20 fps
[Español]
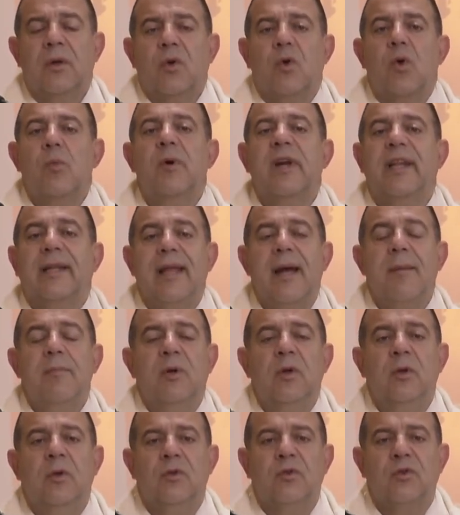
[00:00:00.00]
¿Cómo
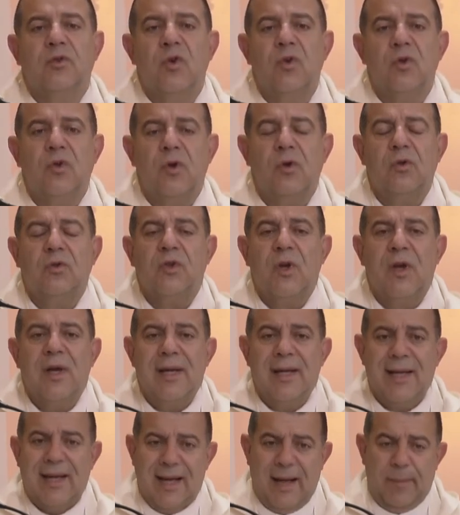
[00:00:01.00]
estamos nosotros
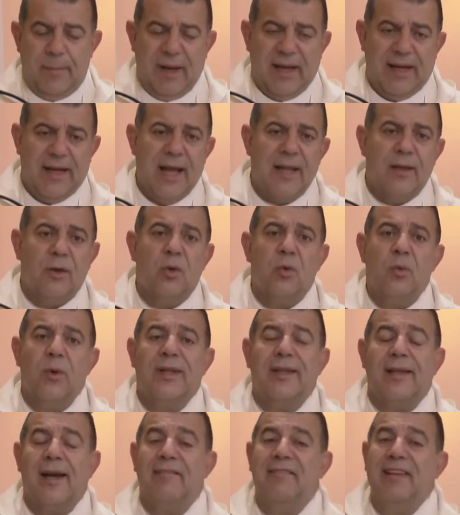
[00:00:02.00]
aplicando
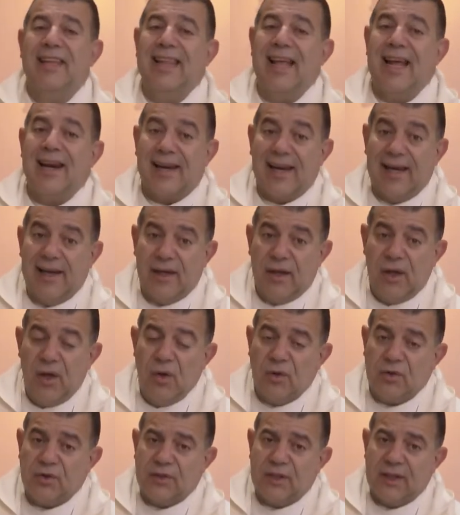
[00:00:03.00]
nuestra vida
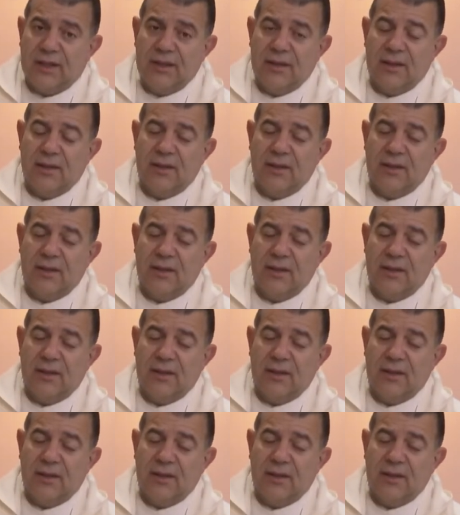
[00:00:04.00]
religiosa?